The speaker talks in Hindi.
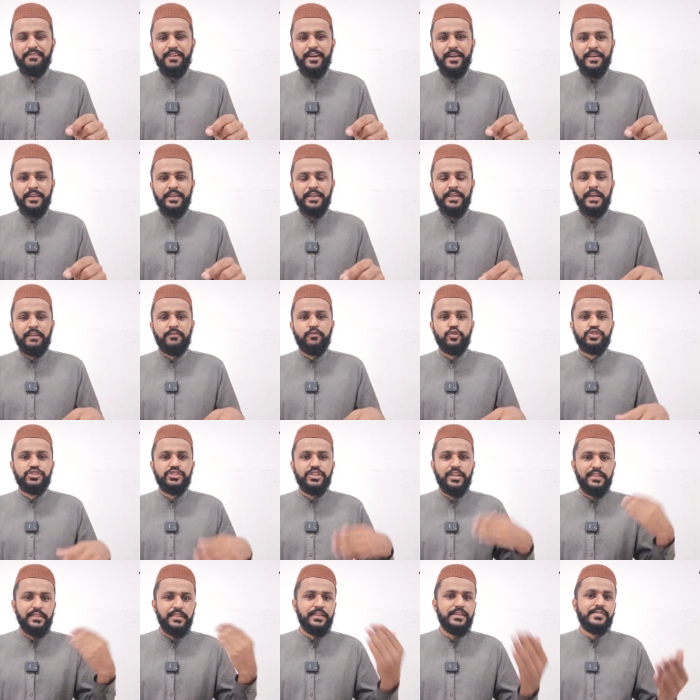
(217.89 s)
करवा रहे हैं वो
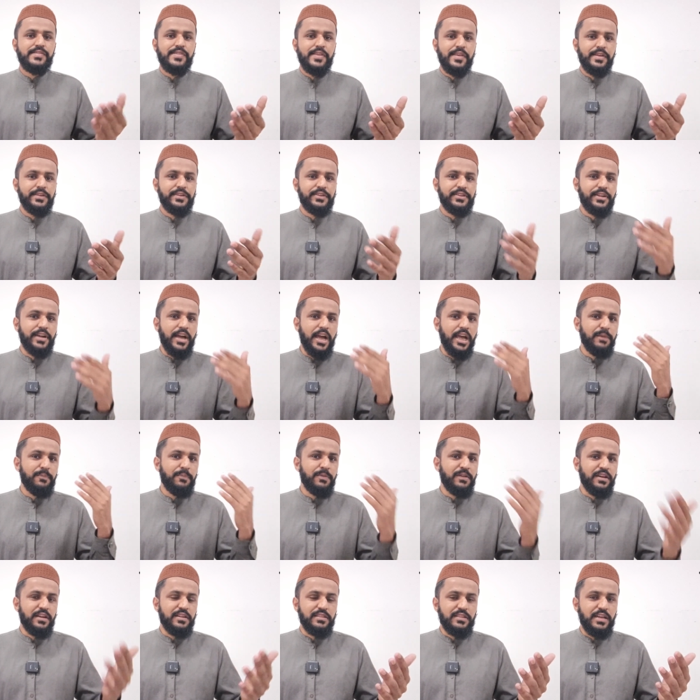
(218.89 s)
जल्दी से
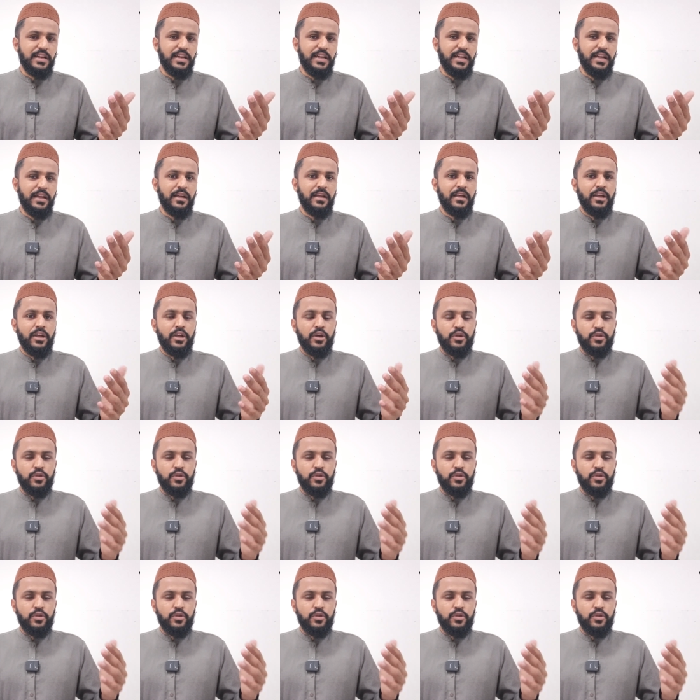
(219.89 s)
टाइप करता है